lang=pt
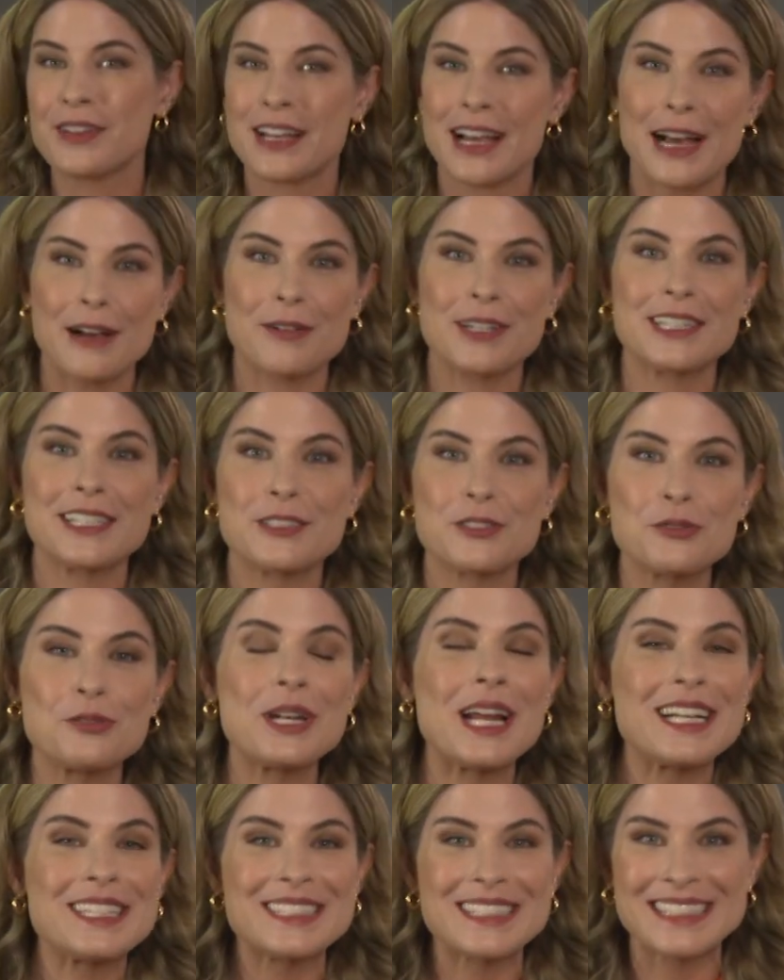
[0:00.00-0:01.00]
ficar com a
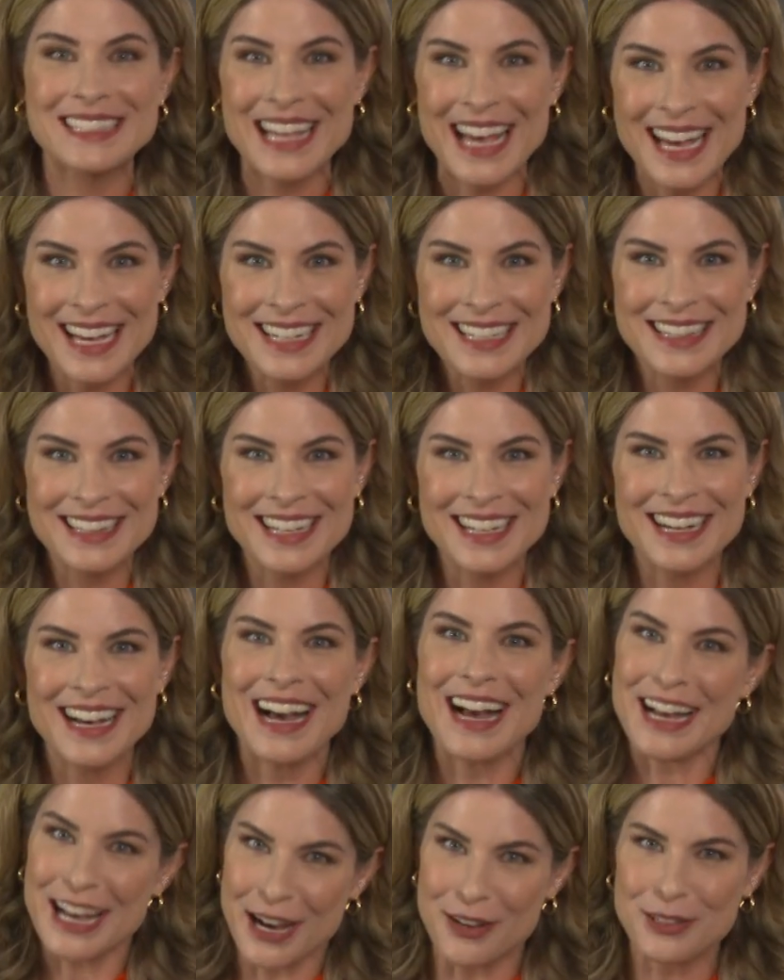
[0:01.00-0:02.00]
textura certa,
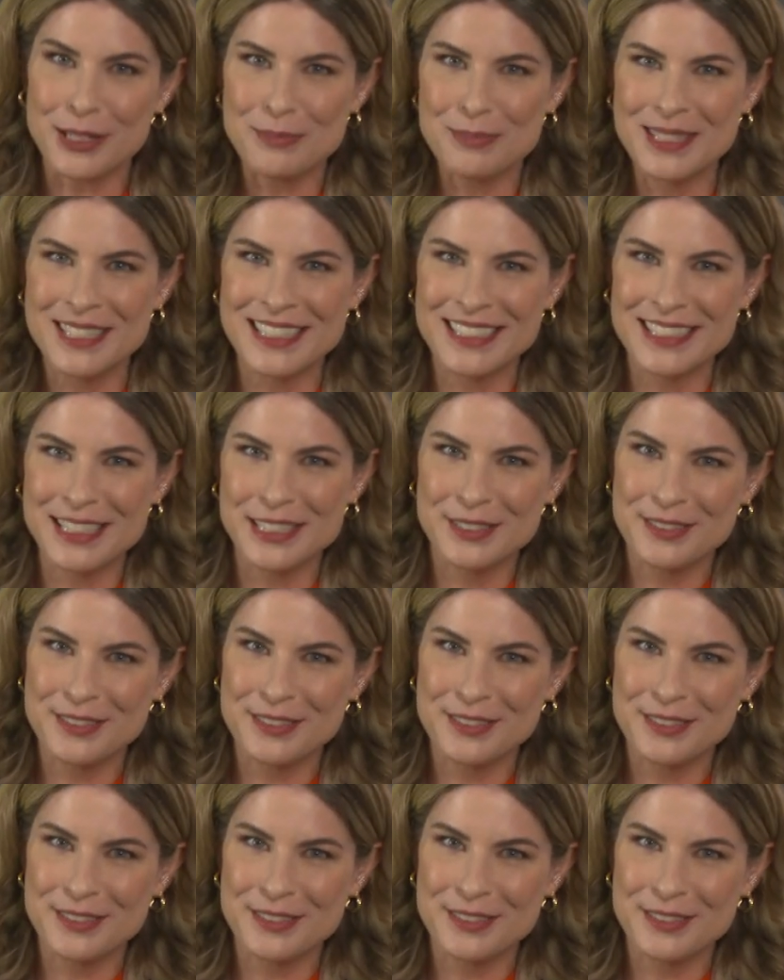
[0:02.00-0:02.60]
a calda precisa